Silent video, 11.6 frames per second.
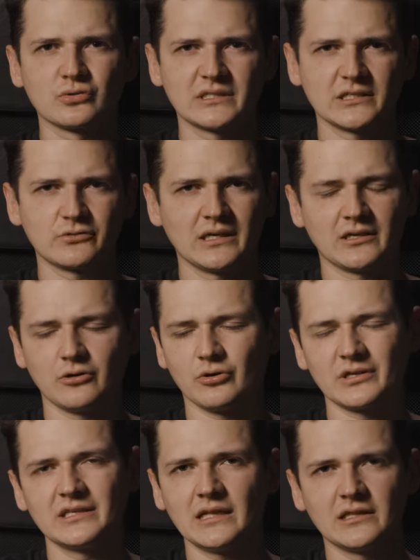sukcesu jak
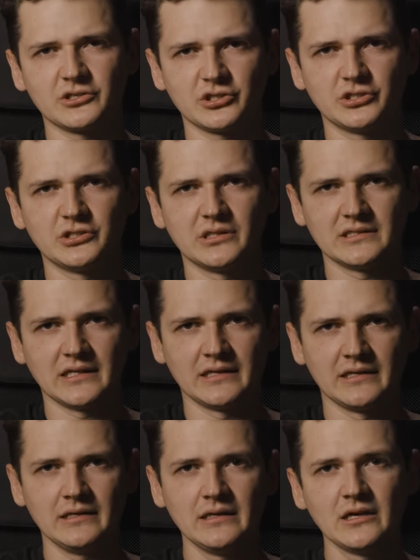oryginalne części tej
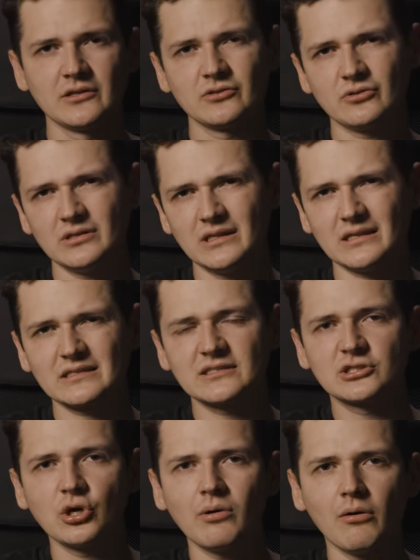serii, to jednak
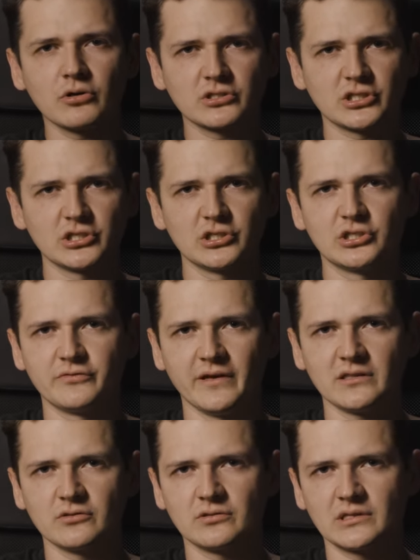zdołał rozszerzyć
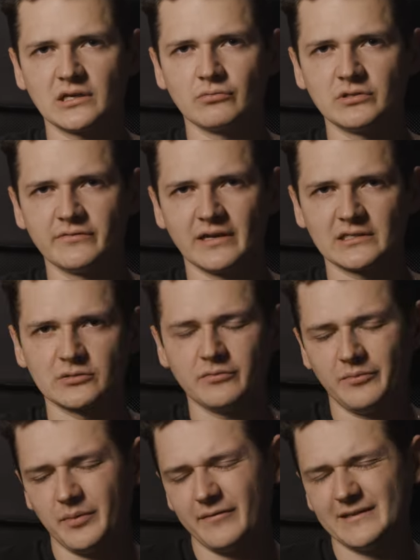świat tego uniwersum,
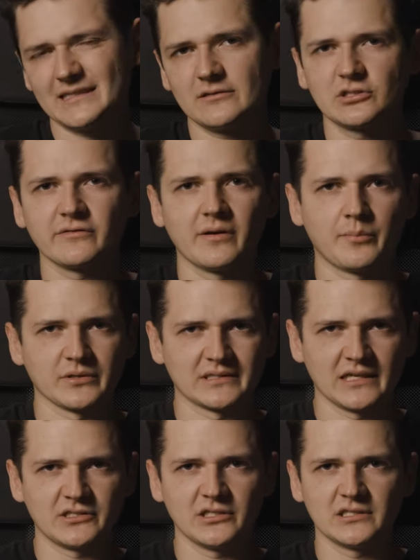wprowadzając nowe
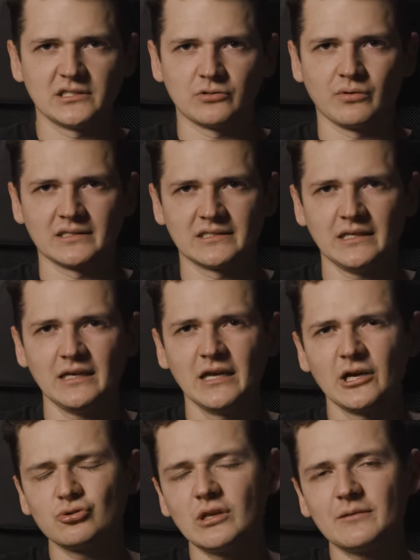postacie i sytuacje,
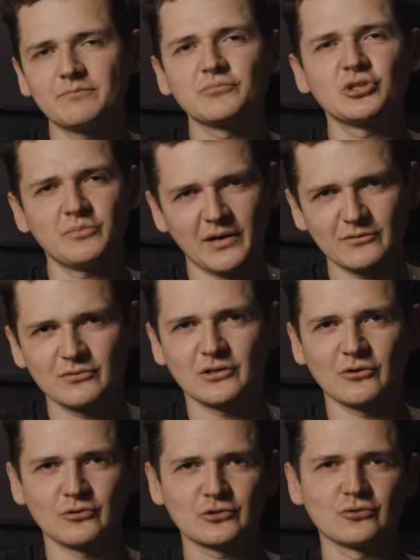które przypadły
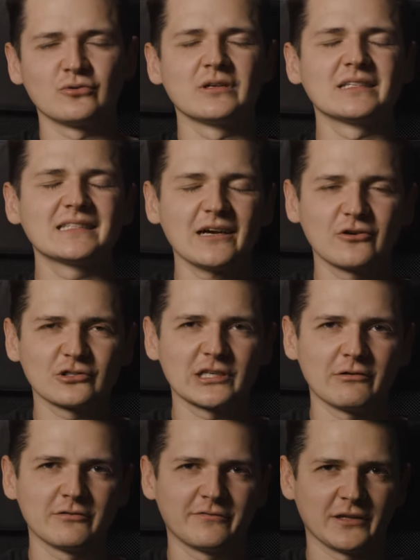do gustu
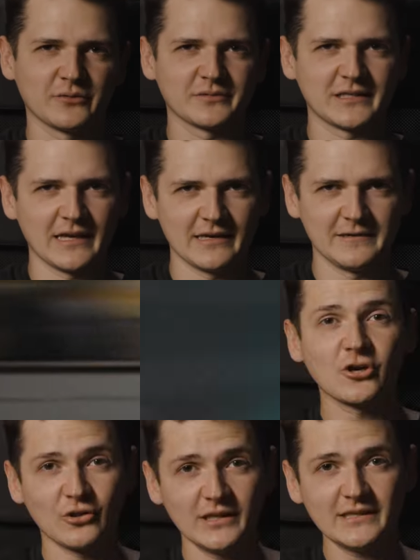zagorzałym fanom serii.
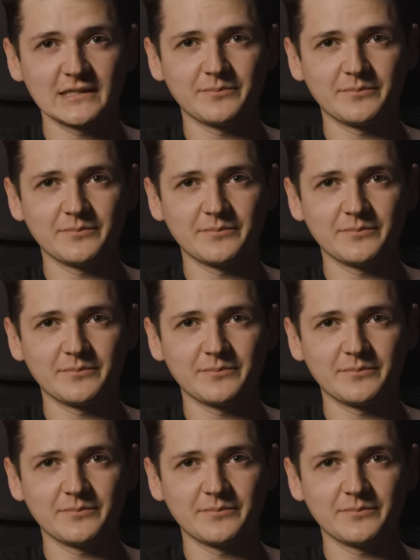Kolejny